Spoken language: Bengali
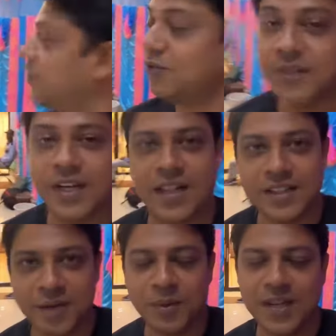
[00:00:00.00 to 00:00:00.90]
সুফিয়ানা
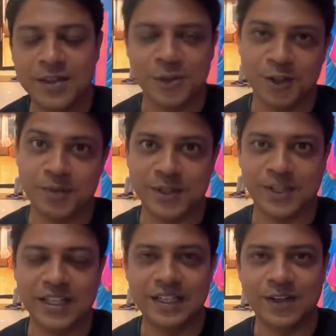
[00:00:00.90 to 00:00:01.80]
দরবার তো চলো
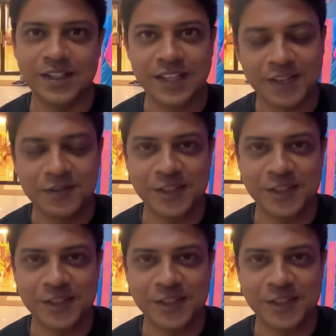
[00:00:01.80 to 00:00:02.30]
ভেতরে এন্ট্রি করা যাক